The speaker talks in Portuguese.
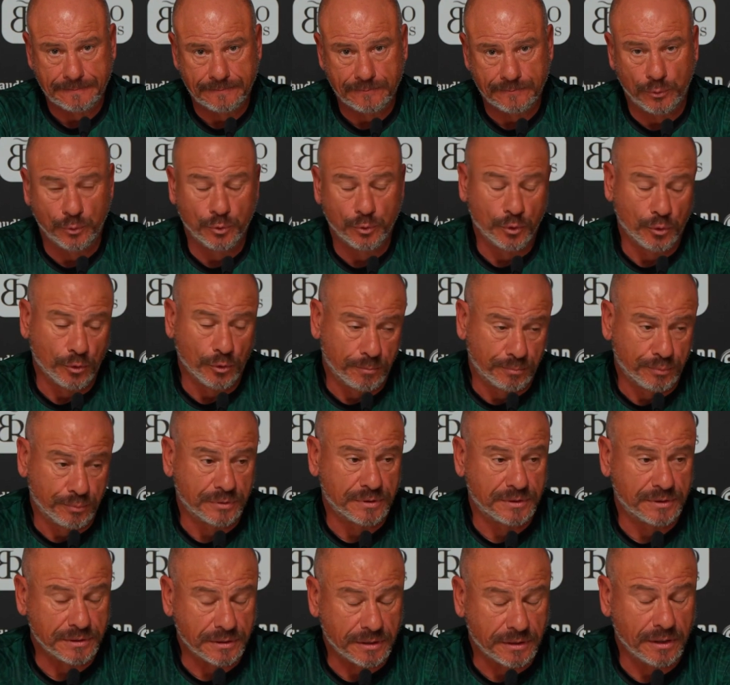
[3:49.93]
um grupo
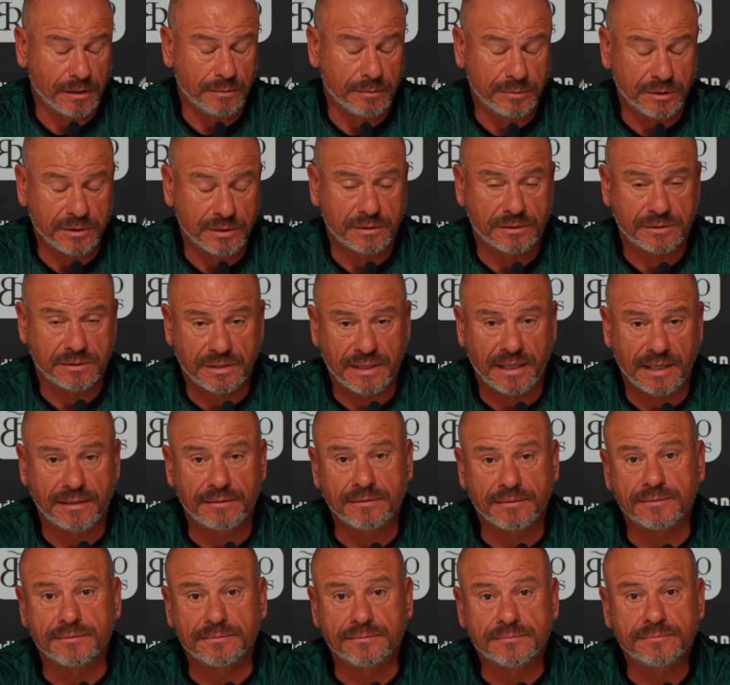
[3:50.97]
que realmente
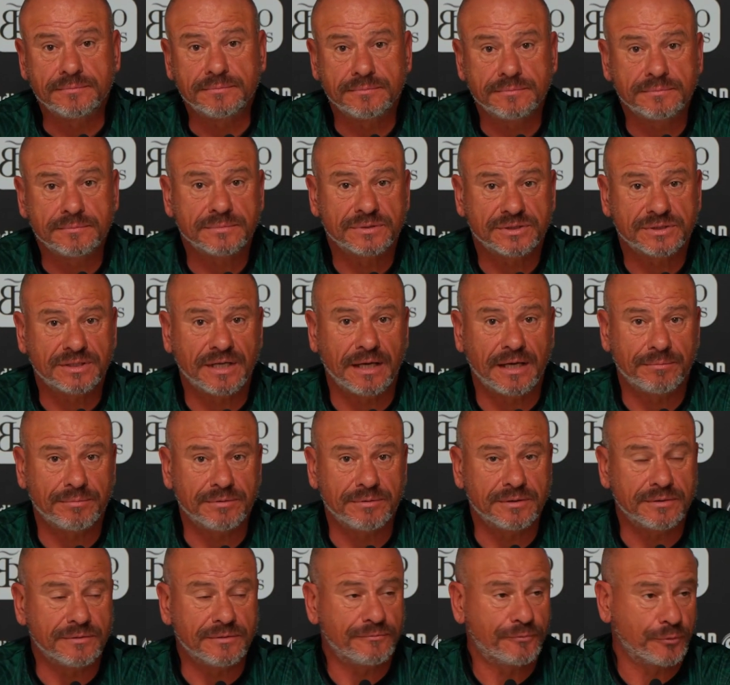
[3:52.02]
estava,
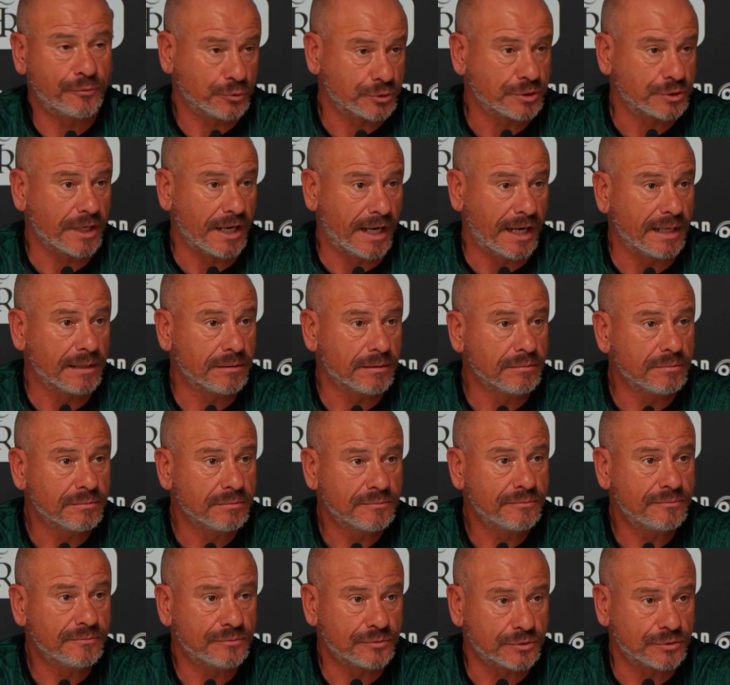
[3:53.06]
estava frustrado,
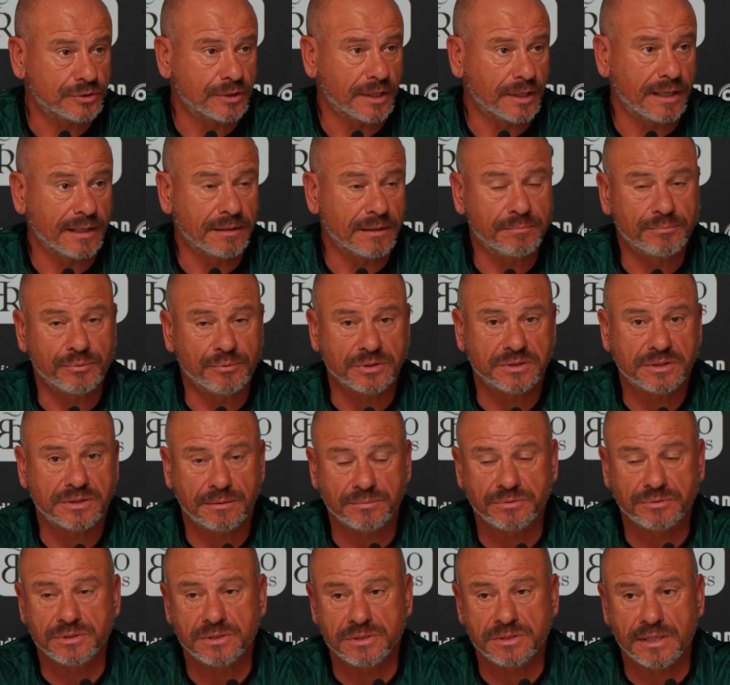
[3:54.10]
frustrado,
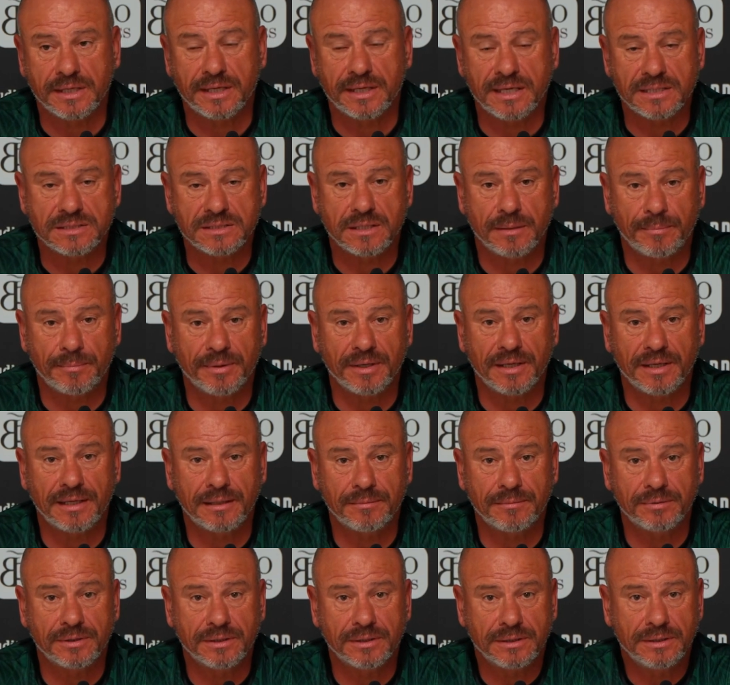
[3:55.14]
possamos dizer que é essa a
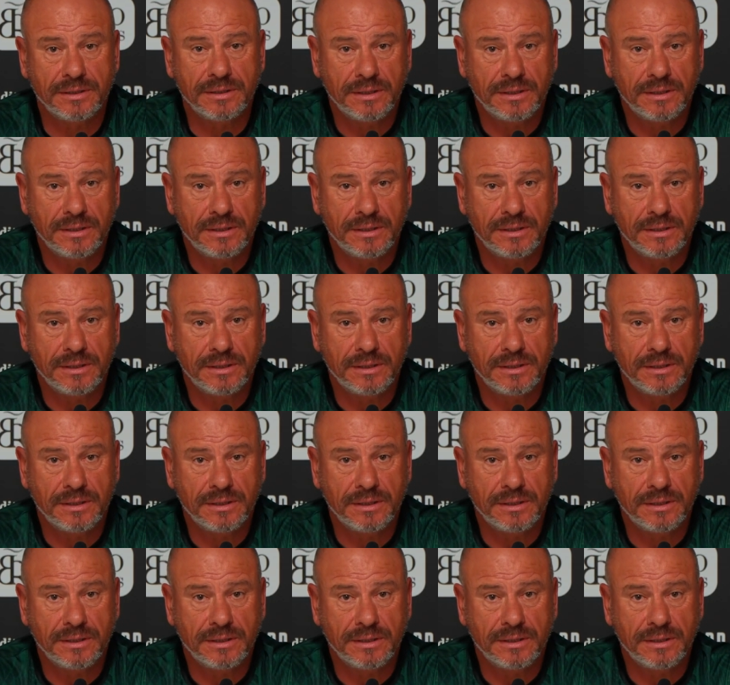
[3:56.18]
palavra,